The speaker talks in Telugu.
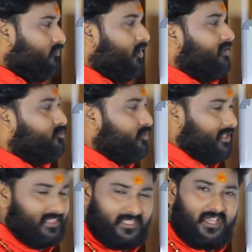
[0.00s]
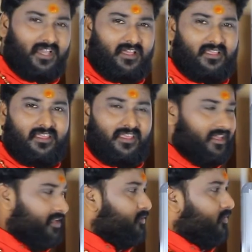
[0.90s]
వాస్తురీత్యా
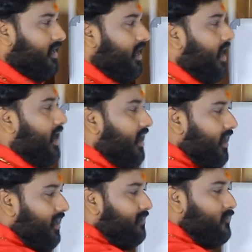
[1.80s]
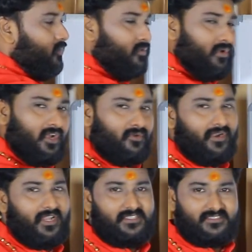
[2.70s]
ఈ యొక్క ఆకారంలో
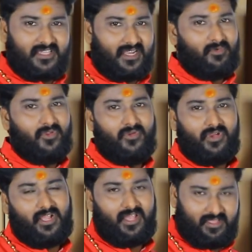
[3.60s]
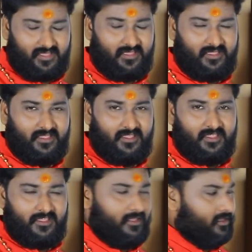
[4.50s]
ఉన్నటువంటి స్థలముల యొక్క
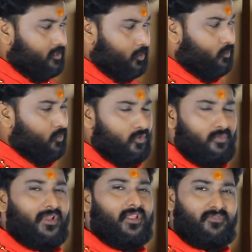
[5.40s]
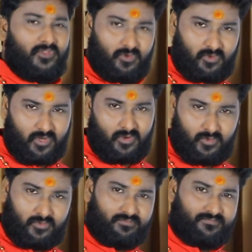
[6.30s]
దిక్కులు మరియు
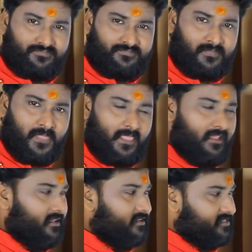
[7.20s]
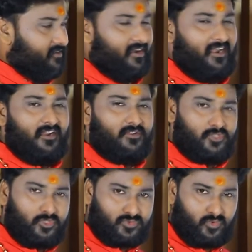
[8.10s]
విధుక్కులను సవరణలు
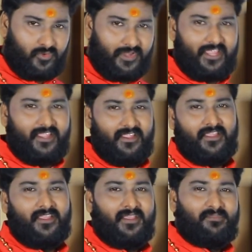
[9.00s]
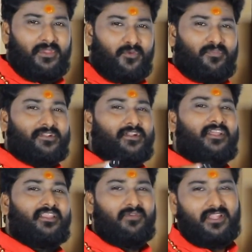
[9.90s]
చేసుకొని మీరు
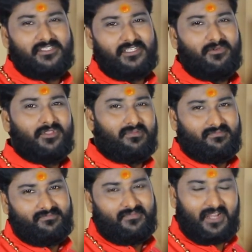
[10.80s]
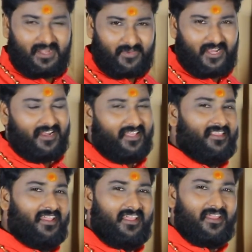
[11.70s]
ప్రశాంతమైన జీవితం
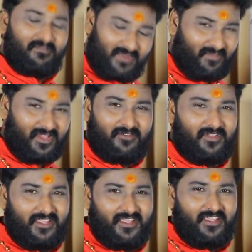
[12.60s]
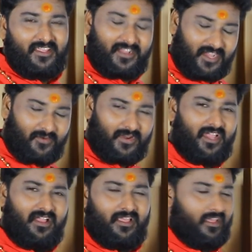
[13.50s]
గడపాలనేదే మా మనవి కావున
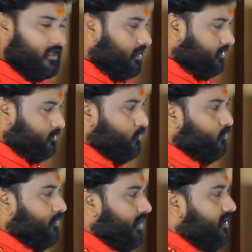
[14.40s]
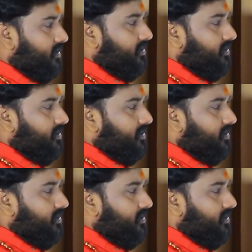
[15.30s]
అందరూ కూడా